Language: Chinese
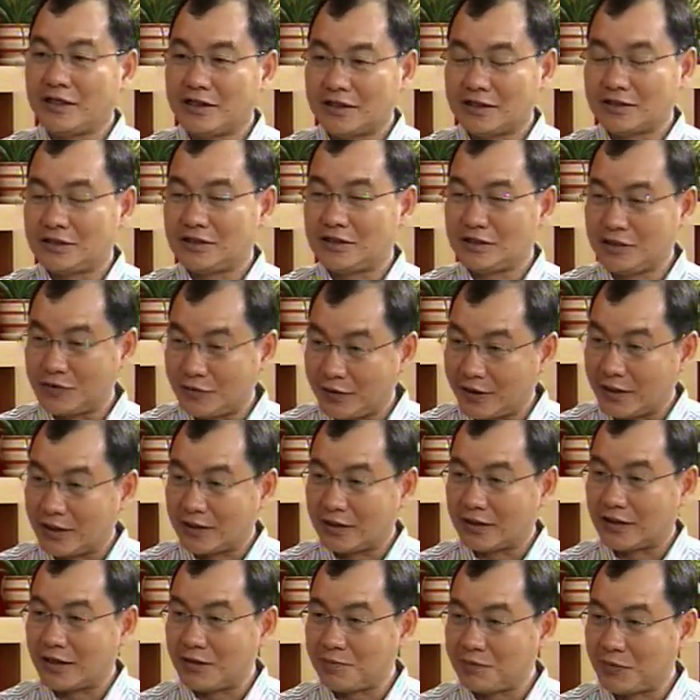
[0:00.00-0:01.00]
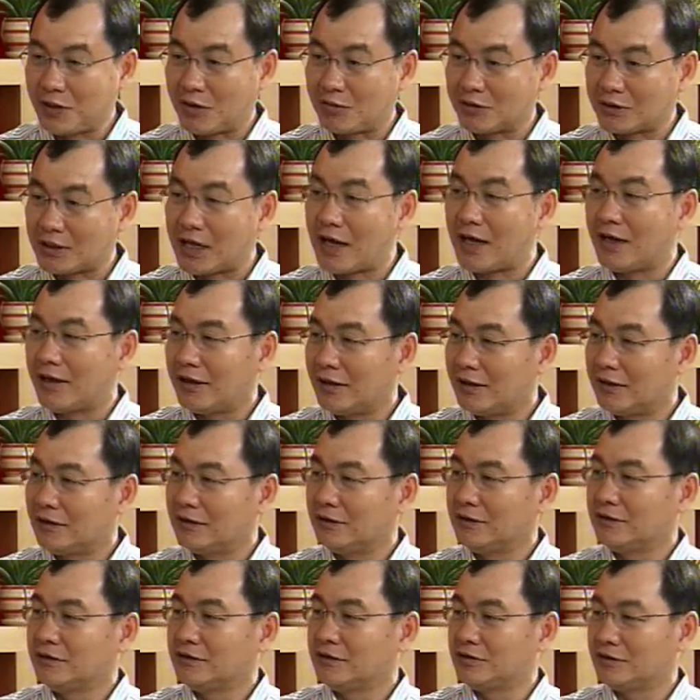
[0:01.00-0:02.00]
一个机会来表达，
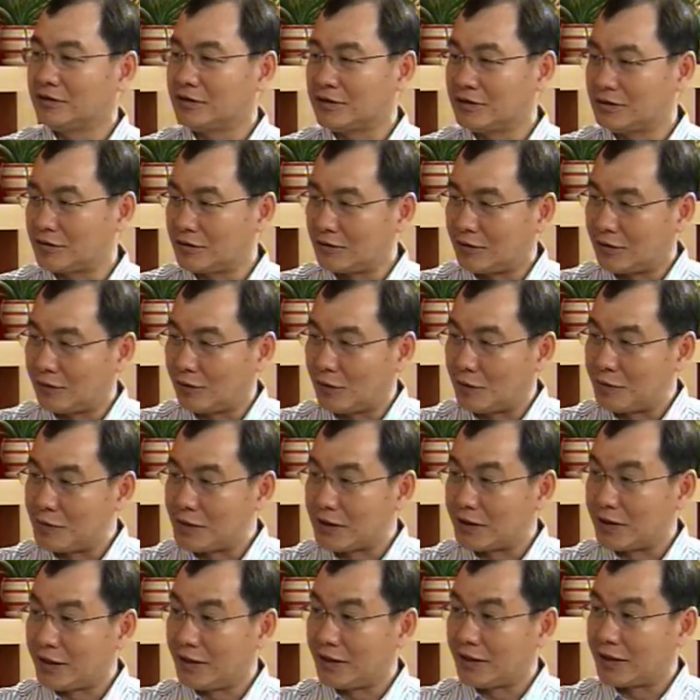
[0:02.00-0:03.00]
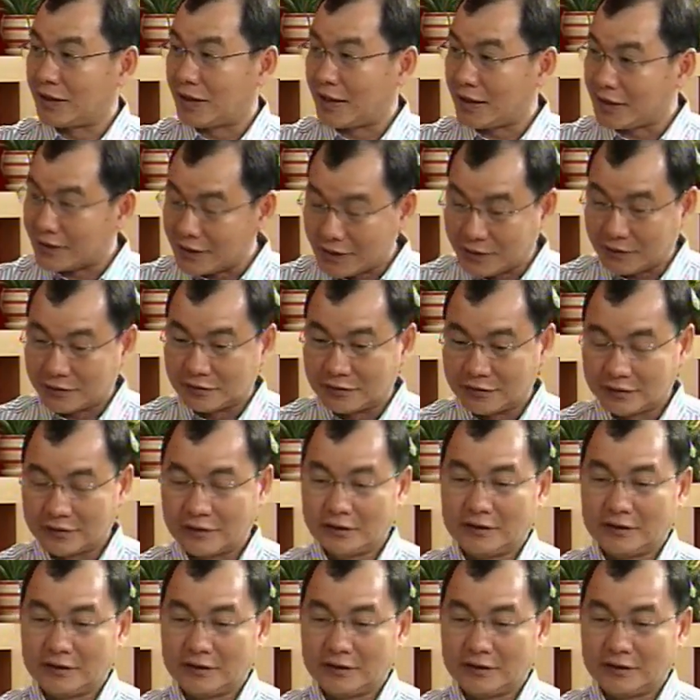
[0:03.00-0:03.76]
就是说我们可以看到。